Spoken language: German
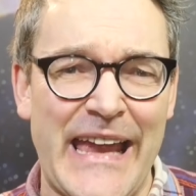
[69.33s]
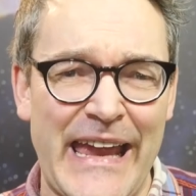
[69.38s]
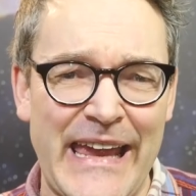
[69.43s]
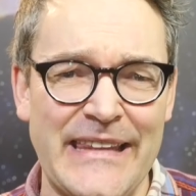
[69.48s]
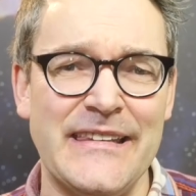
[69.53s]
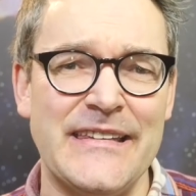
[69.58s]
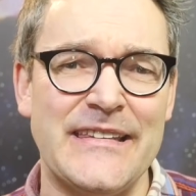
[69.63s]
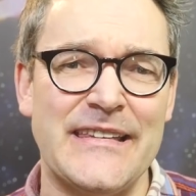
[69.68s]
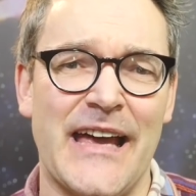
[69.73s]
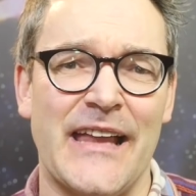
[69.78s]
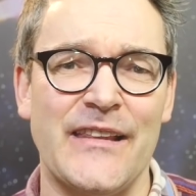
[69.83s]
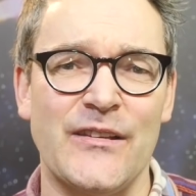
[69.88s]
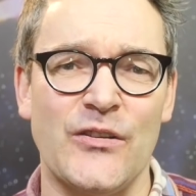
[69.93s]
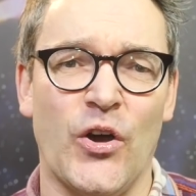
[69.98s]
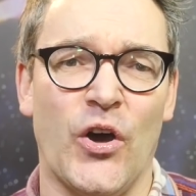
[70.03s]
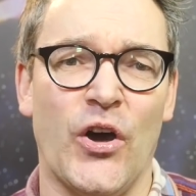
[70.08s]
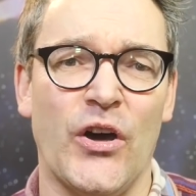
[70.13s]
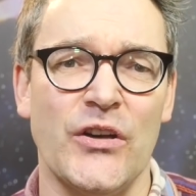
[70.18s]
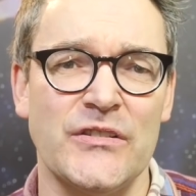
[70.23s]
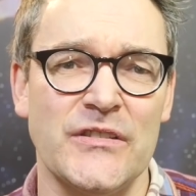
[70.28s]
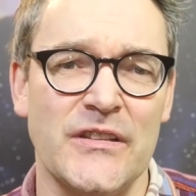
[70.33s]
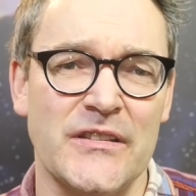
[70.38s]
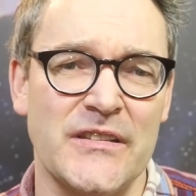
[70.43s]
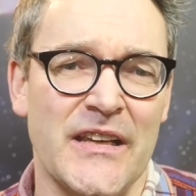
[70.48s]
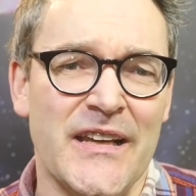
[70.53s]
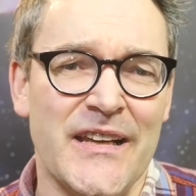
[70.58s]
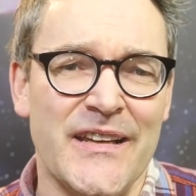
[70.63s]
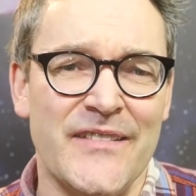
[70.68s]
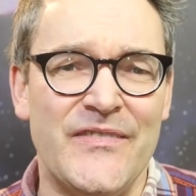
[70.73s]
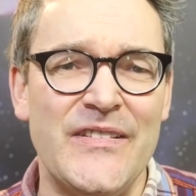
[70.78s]
ähnlich angeordnet
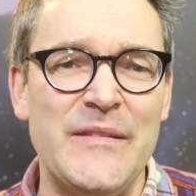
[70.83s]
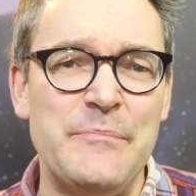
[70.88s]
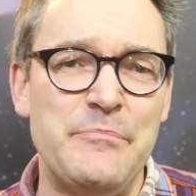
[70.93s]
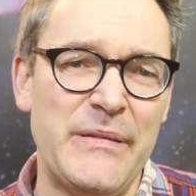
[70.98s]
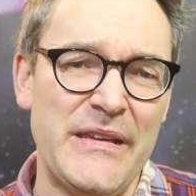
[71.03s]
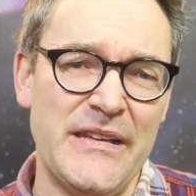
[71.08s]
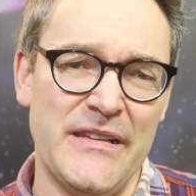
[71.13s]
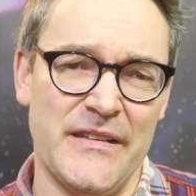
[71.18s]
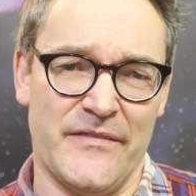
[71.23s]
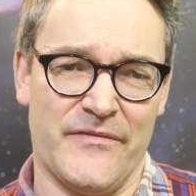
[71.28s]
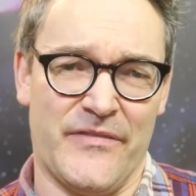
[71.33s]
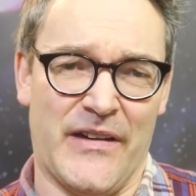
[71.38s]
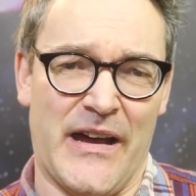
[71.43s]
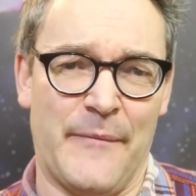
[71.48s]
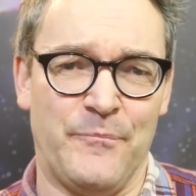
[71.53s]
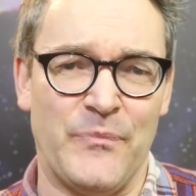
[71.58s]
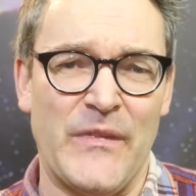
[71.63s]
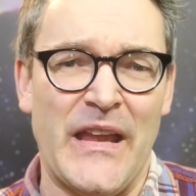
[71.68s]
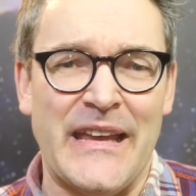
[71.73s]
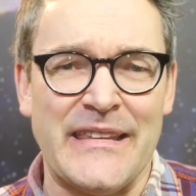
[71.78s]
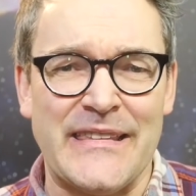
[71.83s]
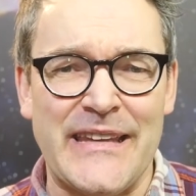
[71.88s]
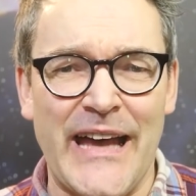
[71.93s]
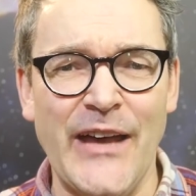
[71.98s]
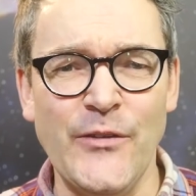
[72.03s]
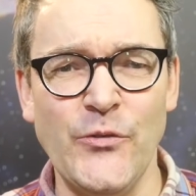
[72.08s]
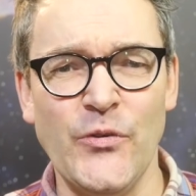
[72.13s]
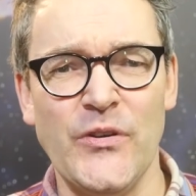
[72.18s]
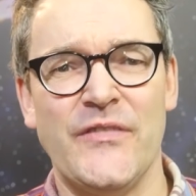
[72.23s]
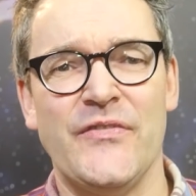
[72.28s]
wie Bienenwaben.
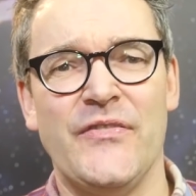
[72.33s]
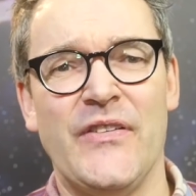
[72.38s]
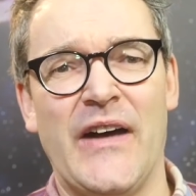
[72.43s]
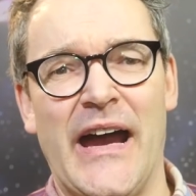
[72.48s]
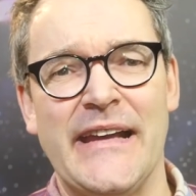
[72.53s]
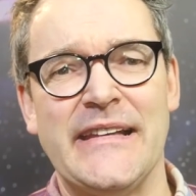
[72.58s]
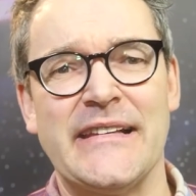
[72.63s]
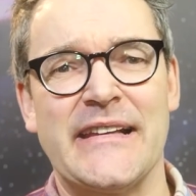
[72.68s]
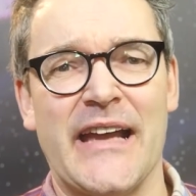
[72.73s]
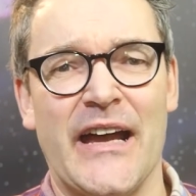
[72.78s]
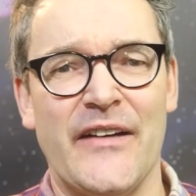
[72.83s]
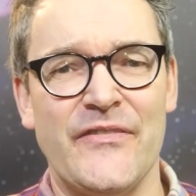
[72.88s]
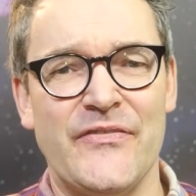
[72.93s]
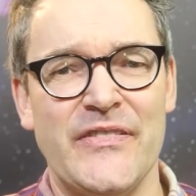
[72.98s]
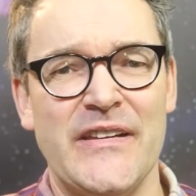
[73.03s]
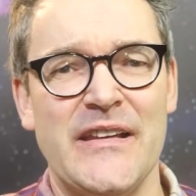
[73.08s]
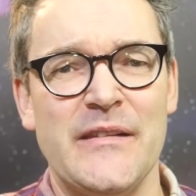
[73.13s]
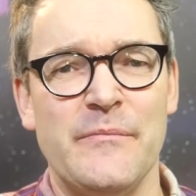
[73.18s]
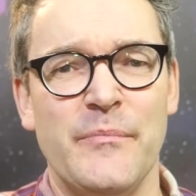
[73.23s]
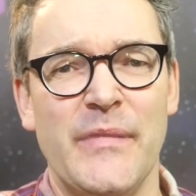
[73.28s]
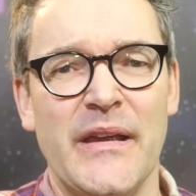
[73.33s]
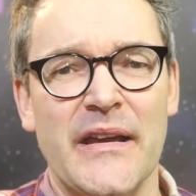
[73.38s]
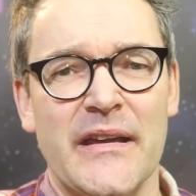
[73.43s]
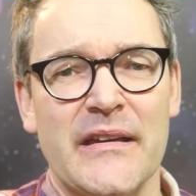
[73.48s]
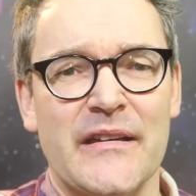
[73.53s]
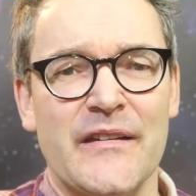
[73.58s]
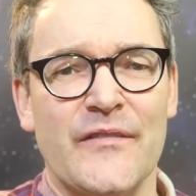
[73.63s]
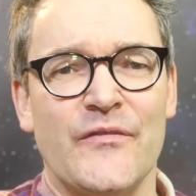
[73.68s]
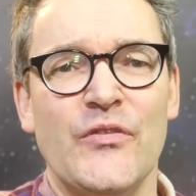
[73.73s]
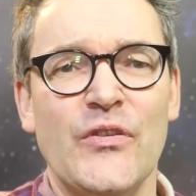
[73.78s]
Dadurch vereint Graphen
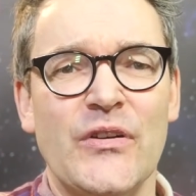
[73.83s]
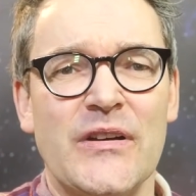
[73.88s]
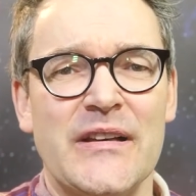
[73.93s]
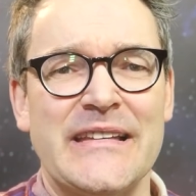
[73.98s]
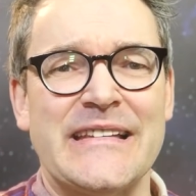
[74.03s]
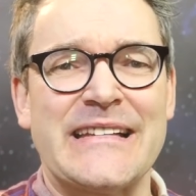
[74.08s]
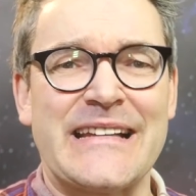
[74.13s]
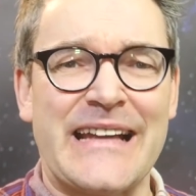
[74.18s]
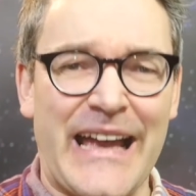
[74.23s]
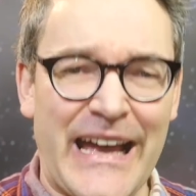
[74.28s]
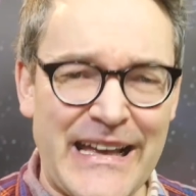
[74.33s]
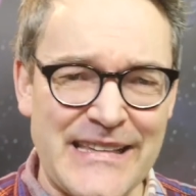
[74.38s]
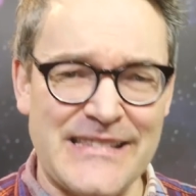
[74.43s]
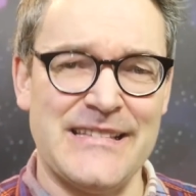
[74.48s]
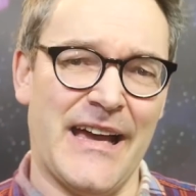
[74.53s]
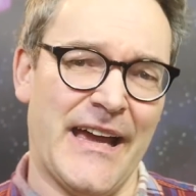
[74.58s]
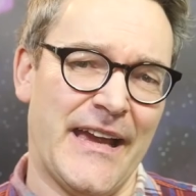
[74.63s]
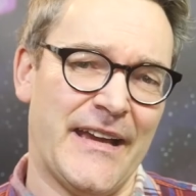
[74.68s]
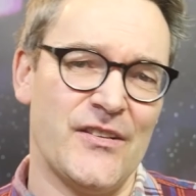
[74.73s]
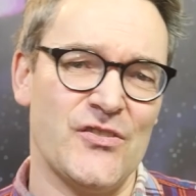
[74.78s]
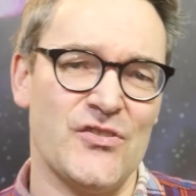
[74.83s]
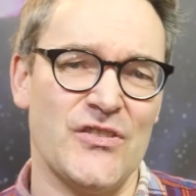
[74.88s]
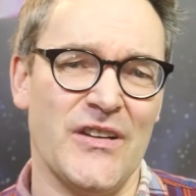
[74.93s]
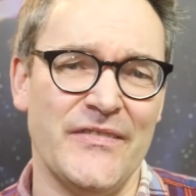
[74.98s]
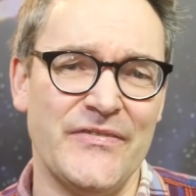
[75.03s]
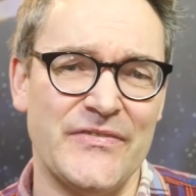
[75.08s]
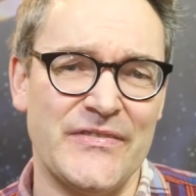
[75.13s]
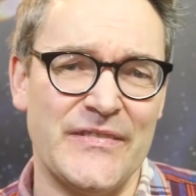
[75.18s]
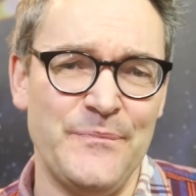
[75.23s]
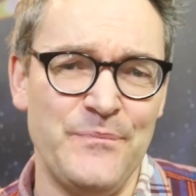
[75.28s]
mehrere wirklich krasse
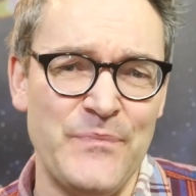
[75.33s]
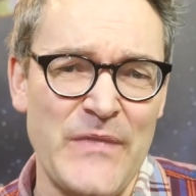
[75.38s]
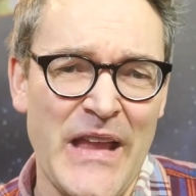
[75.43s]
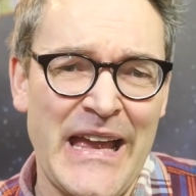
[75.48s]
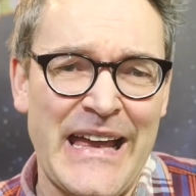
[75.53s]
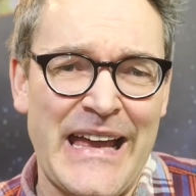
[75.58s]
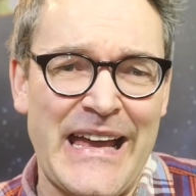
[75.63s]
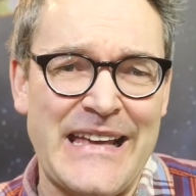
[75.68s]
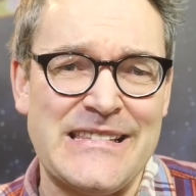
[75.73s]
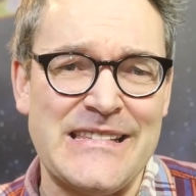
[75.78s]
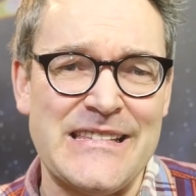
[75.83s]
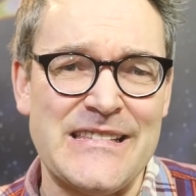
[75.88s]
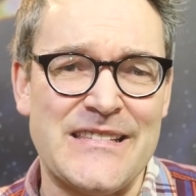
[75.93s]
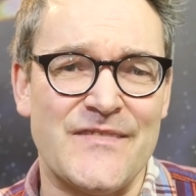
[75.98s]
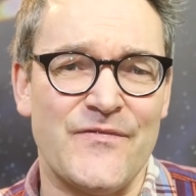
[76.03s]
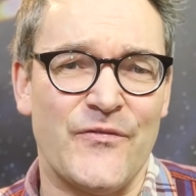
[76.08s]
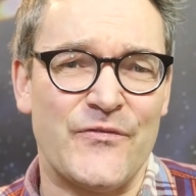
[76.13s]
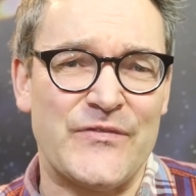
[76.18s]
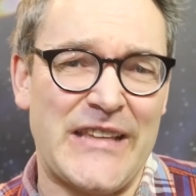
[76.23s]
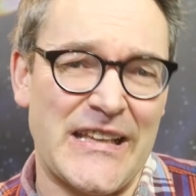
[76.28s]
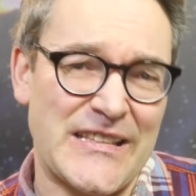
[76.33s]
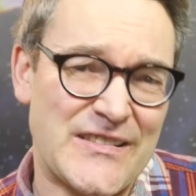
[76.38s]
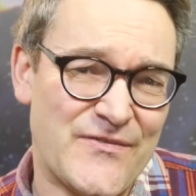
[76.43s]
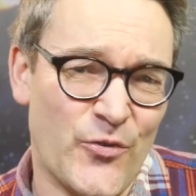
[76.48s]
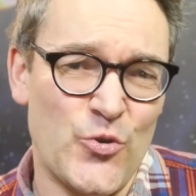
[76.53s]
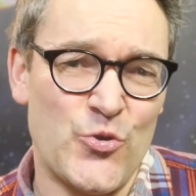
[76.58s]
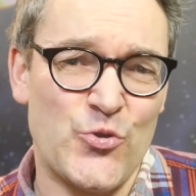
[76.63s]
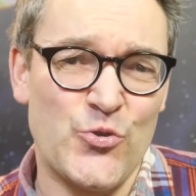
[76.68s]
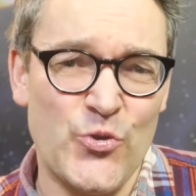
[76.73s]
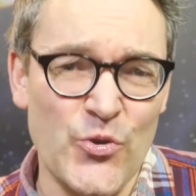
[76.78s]
Eigenschaften. Es ist das
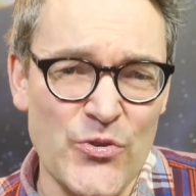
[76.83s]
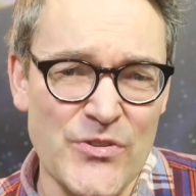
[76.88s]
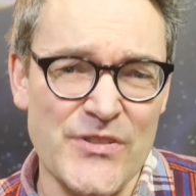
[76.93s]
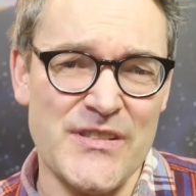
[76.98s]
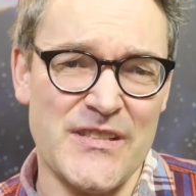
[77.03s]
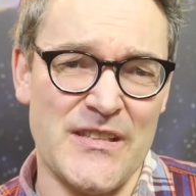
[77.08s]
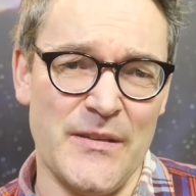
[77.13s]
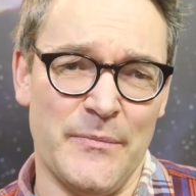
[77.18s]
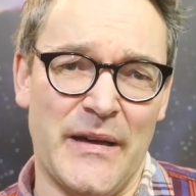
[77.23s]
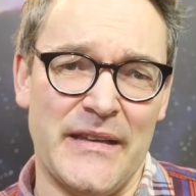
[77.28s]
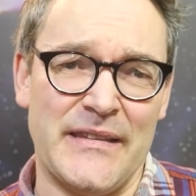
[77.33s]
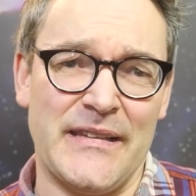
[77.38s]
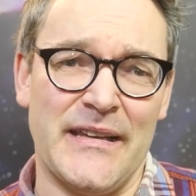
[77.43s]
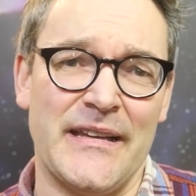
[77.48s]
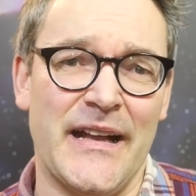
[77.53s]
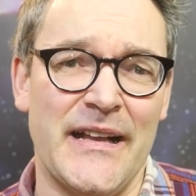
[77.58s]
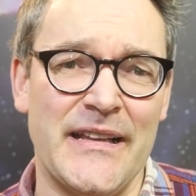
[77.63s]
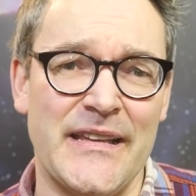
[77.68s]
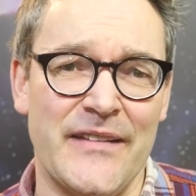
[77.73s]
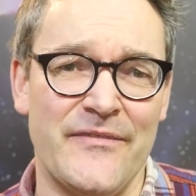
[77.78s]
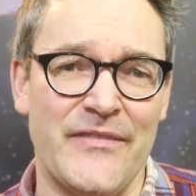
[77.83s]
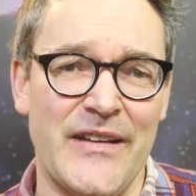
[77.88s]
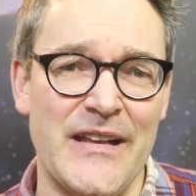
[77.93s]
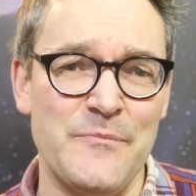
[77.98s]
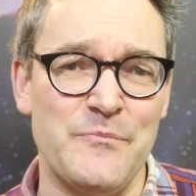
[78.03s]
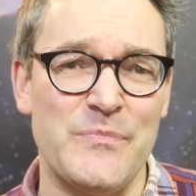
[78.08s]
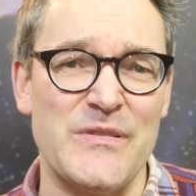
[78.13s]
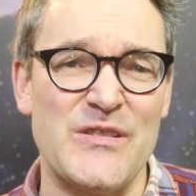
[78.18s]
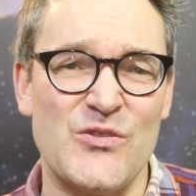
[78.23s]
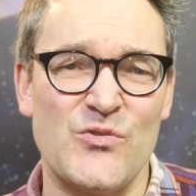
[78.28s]
wohl dünnste Material der
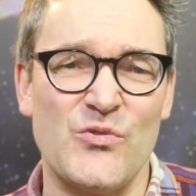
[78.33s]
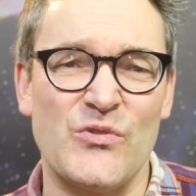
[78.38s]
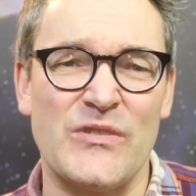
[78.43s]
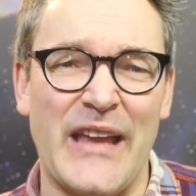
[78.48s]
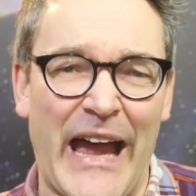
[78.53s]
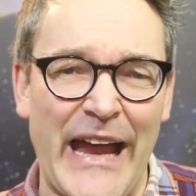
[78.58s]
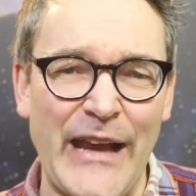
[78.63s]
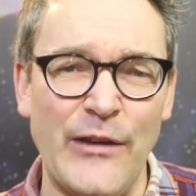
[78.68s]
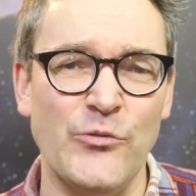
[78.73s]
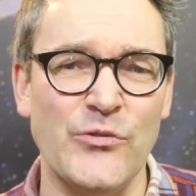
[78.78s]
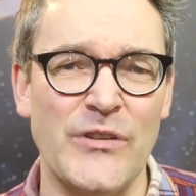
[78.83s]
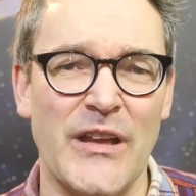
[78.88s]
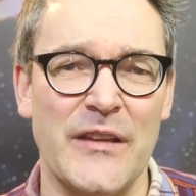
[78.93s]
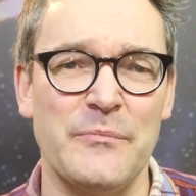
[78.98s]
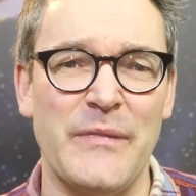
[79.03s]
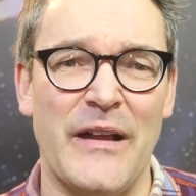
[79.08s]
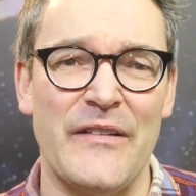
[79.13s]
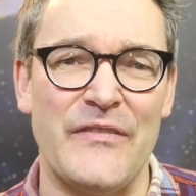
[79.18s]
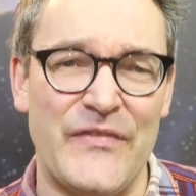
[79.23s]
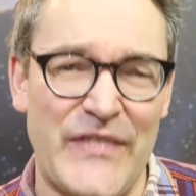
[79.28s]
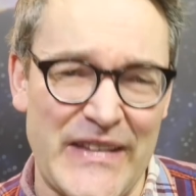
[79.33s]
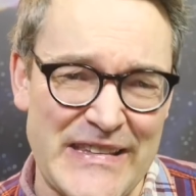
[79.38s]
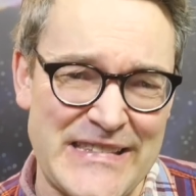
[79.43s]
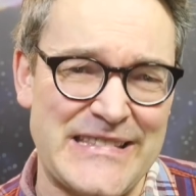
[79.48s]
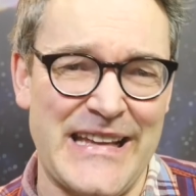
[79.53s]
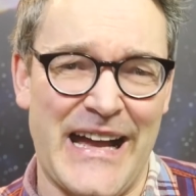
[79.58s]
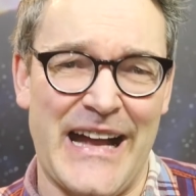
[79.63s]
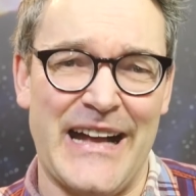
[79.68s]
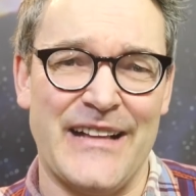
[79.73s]
Welt, bis zu 300 mal fester